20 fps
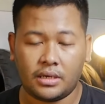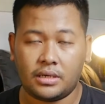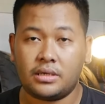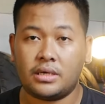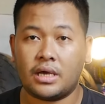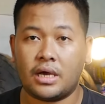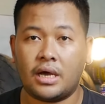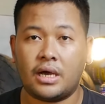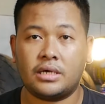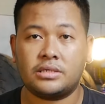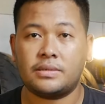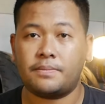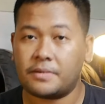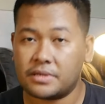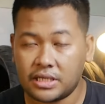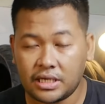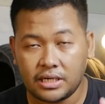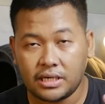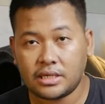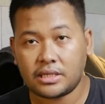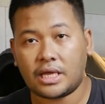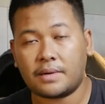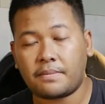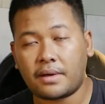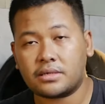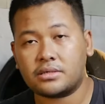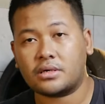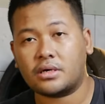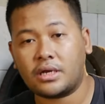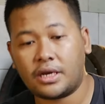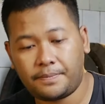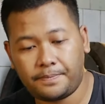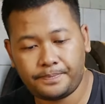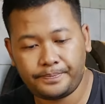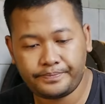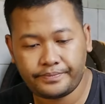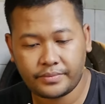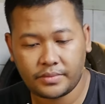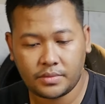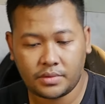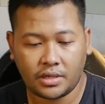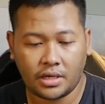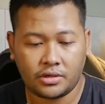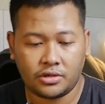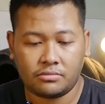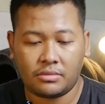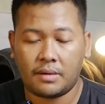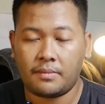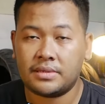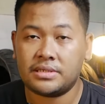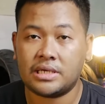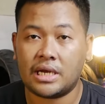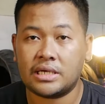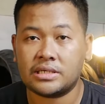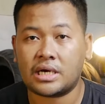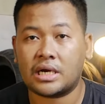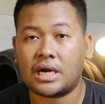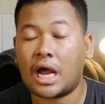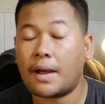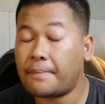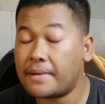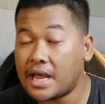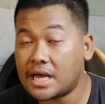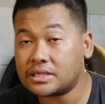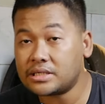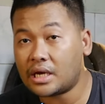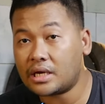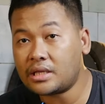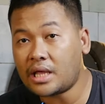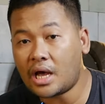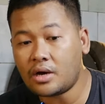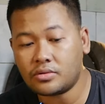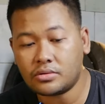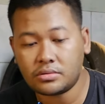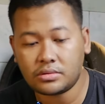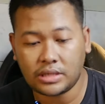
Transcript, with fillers: Ya, seperti ini tanpa skrip. Saya cuma menjelaskan apa yang saya tahu